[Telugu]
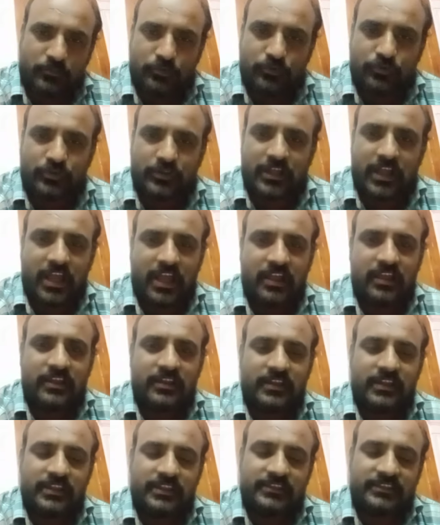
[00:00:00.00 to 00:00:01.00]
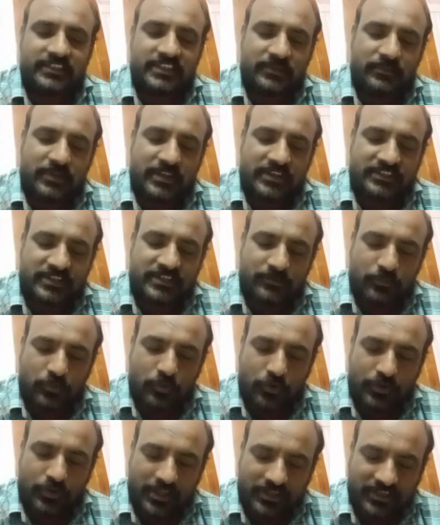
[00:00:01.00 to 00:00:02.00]
ముందుగా సిబిఎస్ఈ e
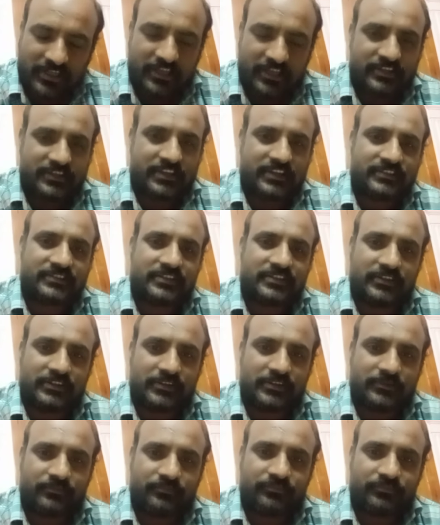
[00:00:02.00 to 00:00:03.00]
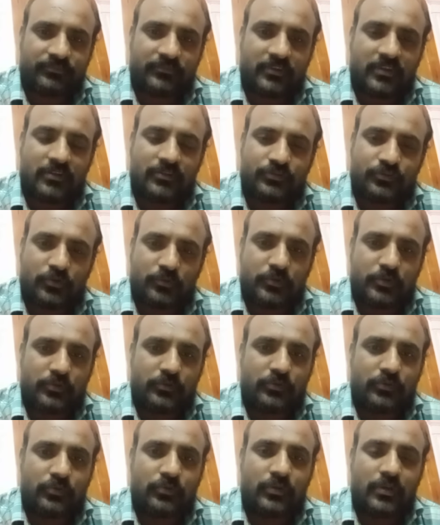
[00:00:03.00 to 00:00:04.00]
బోర్డే తెలియజేస్తుంది సో
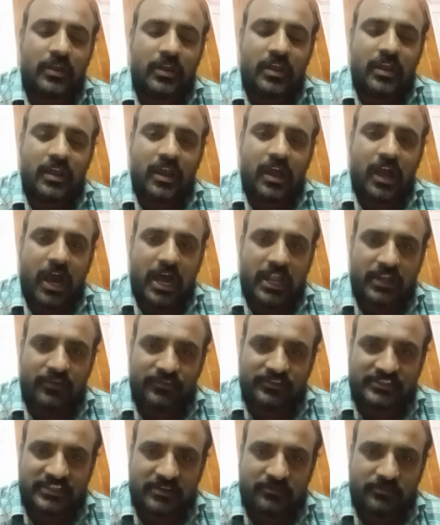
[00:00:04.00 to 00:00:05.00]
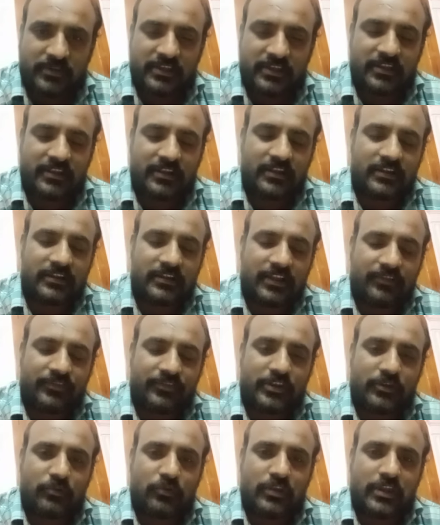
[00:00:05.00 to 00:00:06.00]
మీరు అనవసరమైన
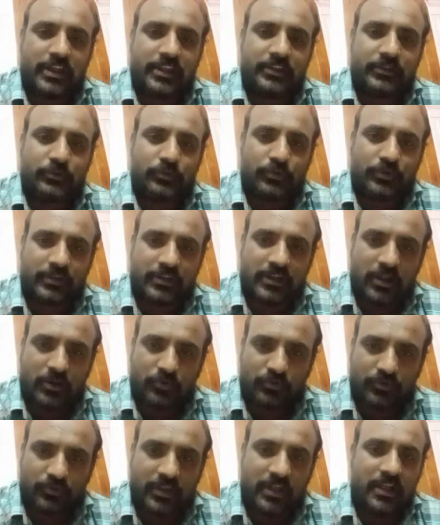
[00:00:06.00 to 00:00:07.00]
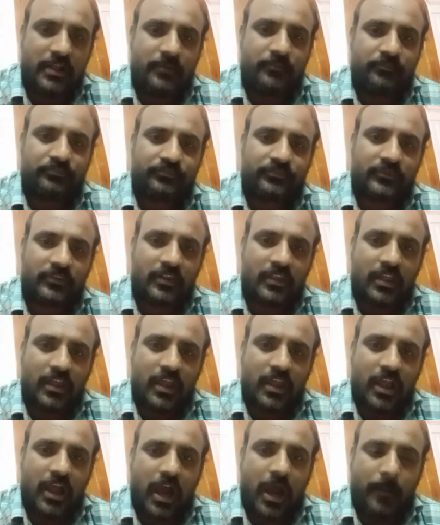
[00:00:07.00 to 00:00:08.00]
గందరగోళానికి గురి కాకుండా
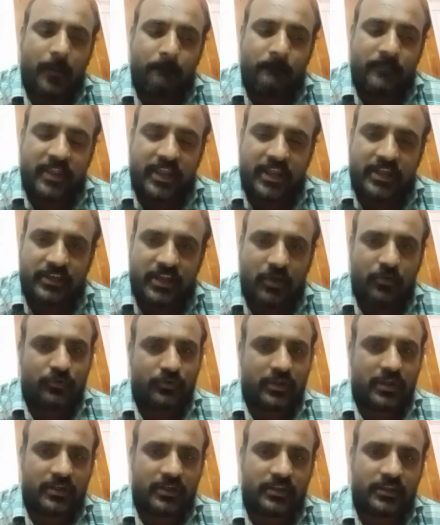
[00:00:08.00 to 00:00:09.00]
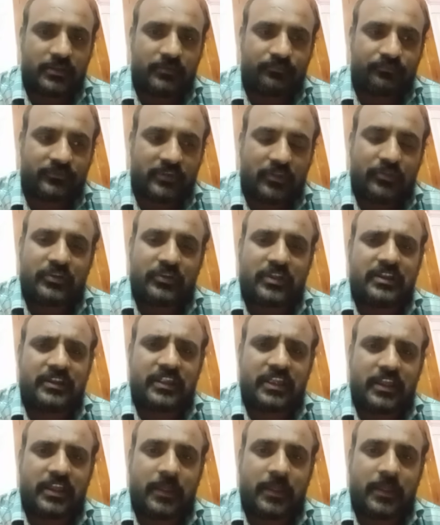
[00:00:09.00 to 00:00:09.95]
అప్డేట్గా ఉండండి ఎందుకంటే